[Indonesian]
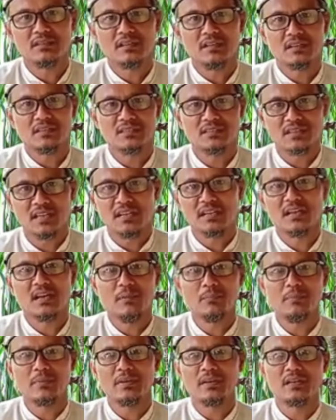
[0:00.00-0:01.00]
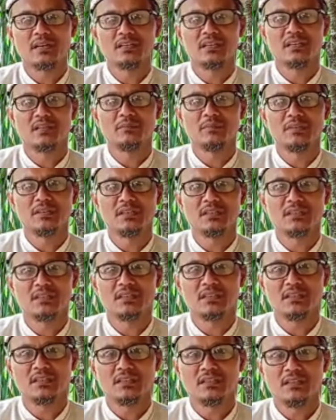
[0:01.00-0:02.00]
Rencana apa yang dia
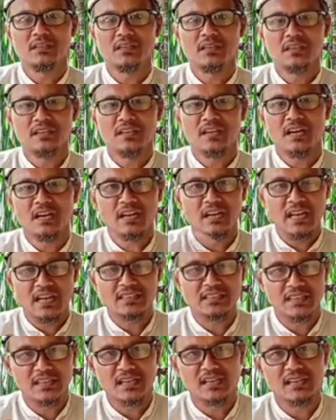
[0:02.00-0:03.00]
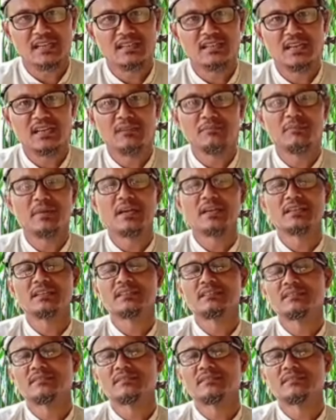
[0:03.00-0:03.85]
miliki, dia akan laksanakan dengan baik.